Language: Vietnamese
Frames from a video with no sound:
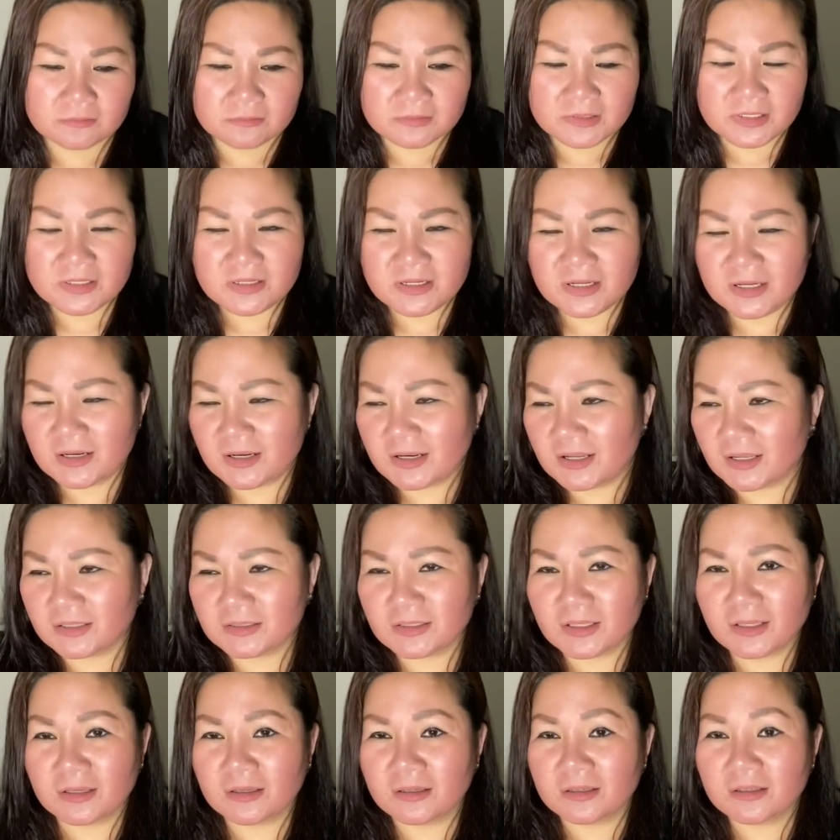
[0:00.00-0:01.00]
cho nên là
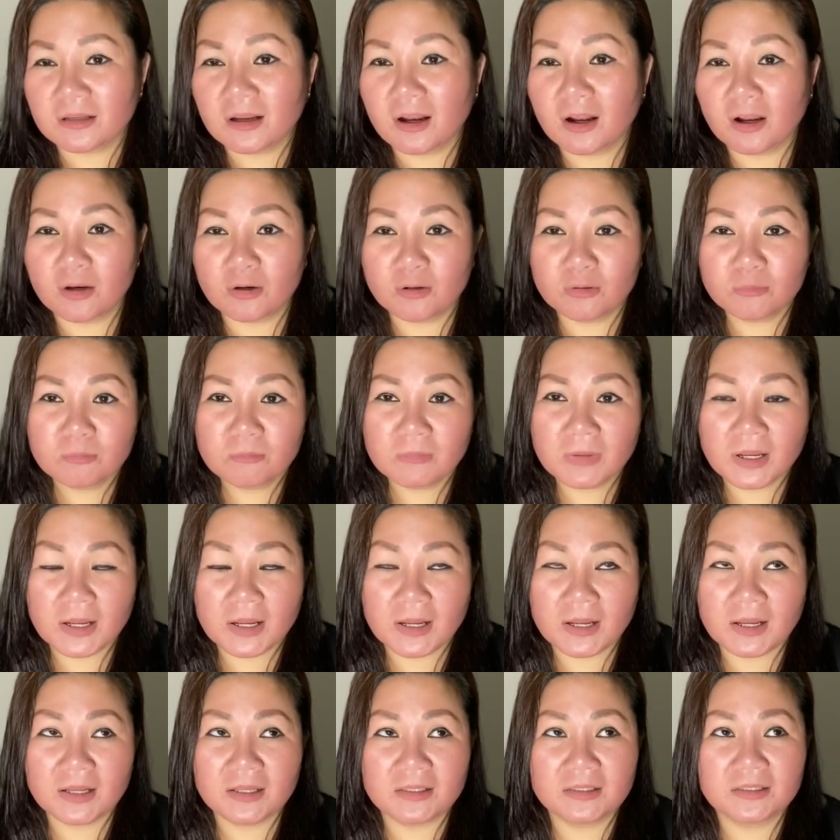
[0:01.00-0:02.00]
thị hồi lúc
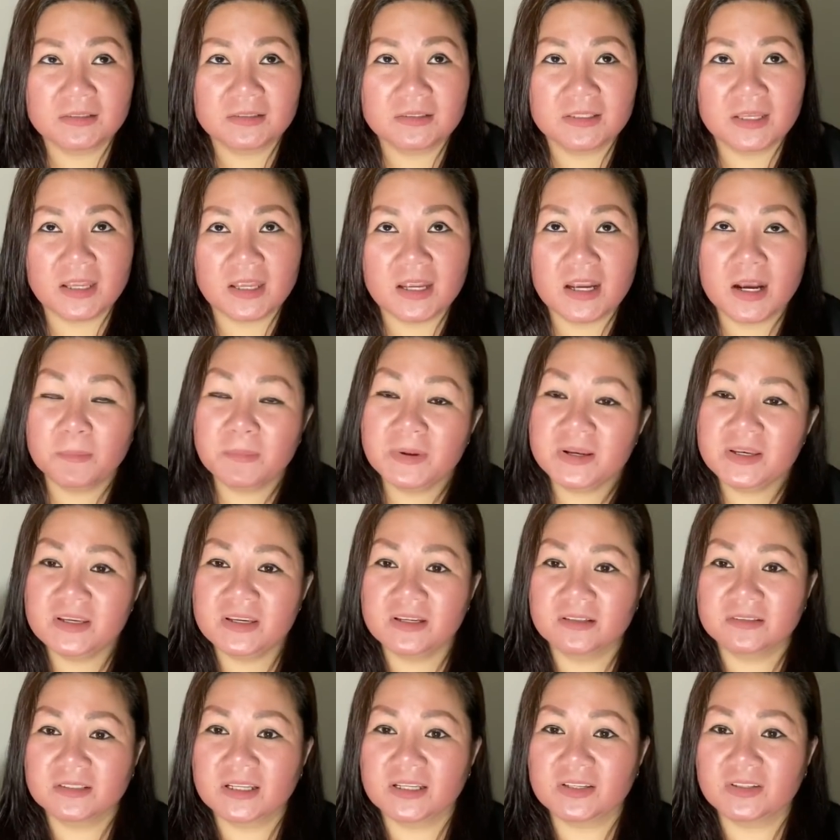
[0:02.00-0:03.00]
mà thị ở bên
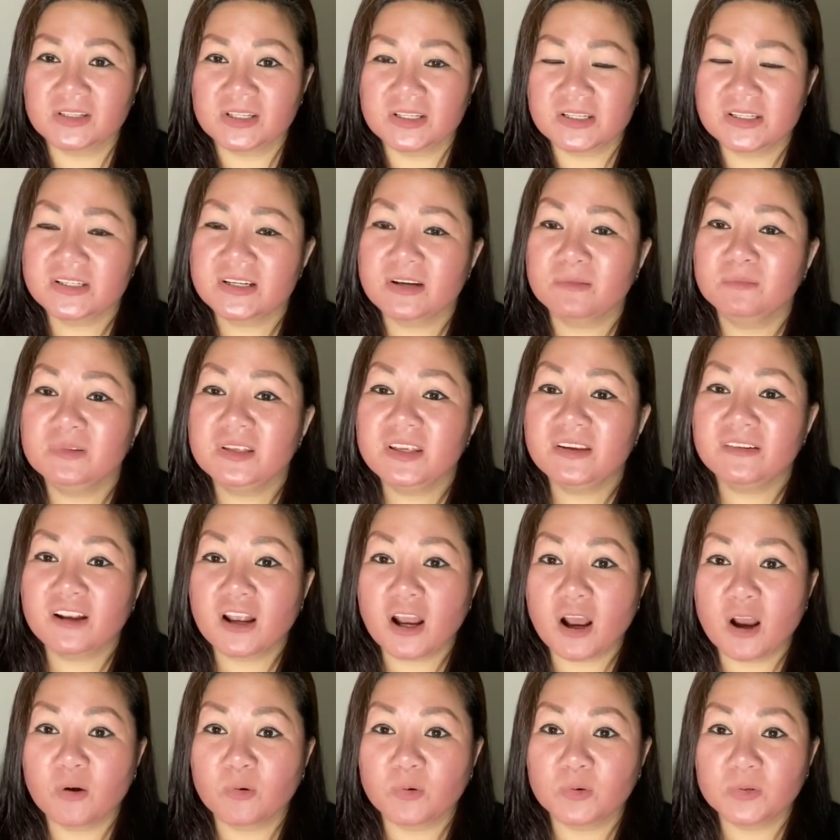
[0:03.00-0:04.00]
nhật thì chỉ sống với
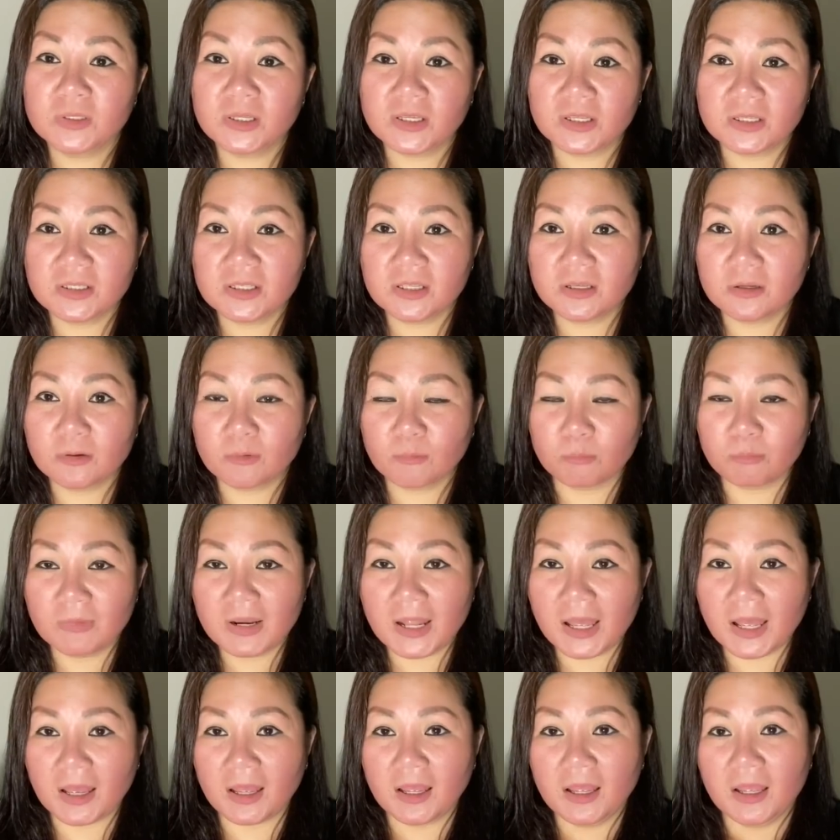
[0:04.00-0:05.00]
con của thị thì cũng
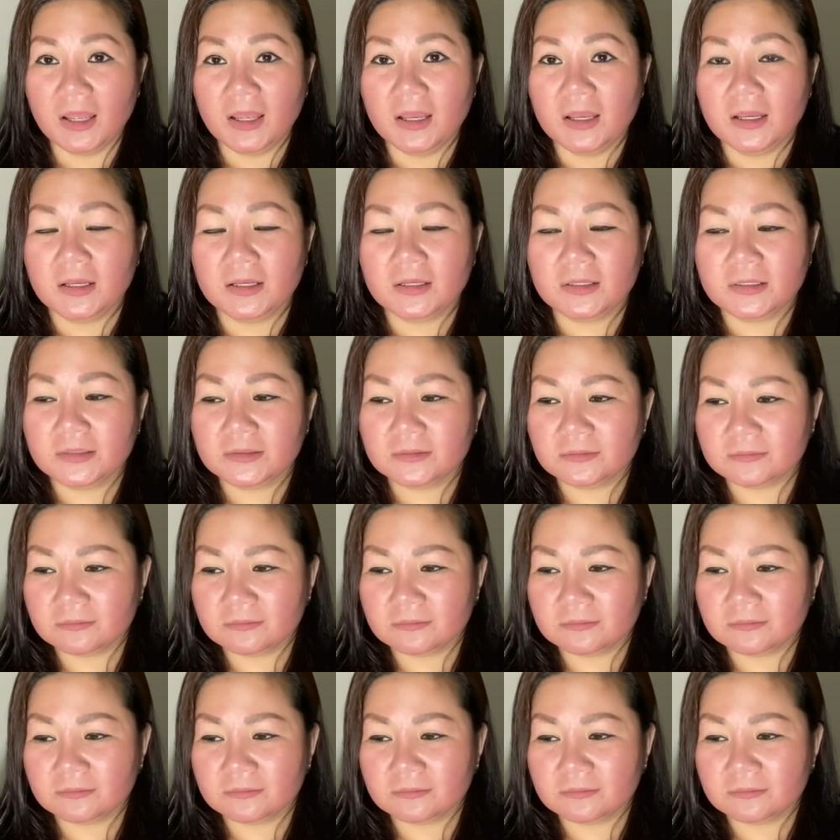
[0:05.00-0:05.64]
là uh, ờ,